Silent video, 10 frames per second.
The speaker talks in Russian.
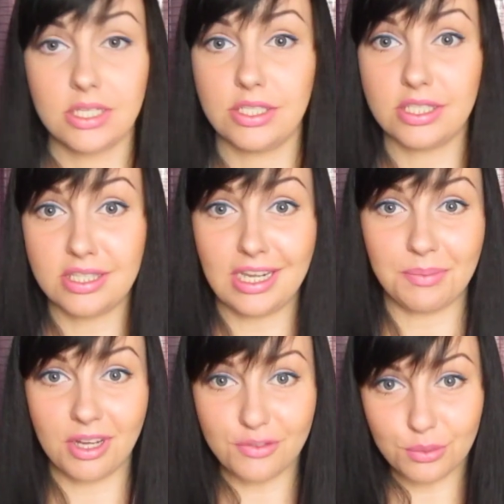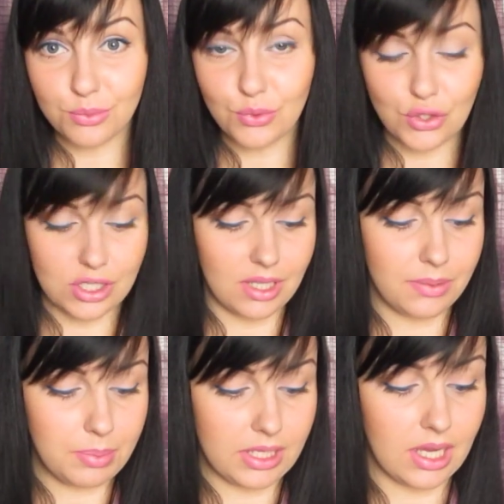сестре моего мужа
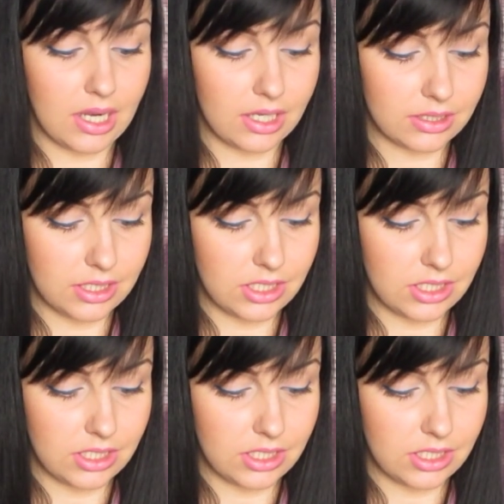на подарок на